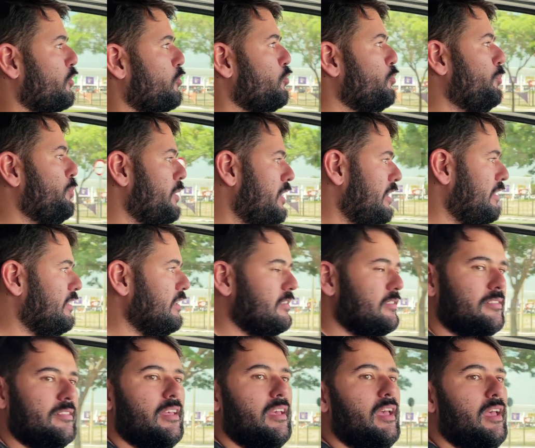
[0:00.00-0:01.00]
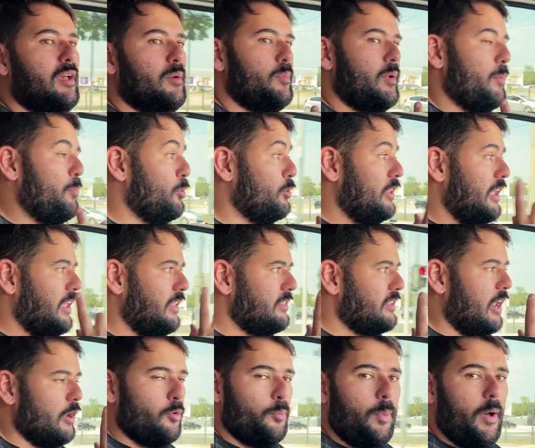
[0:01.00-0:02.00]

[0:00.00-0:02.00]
cumpridas para poder entrar no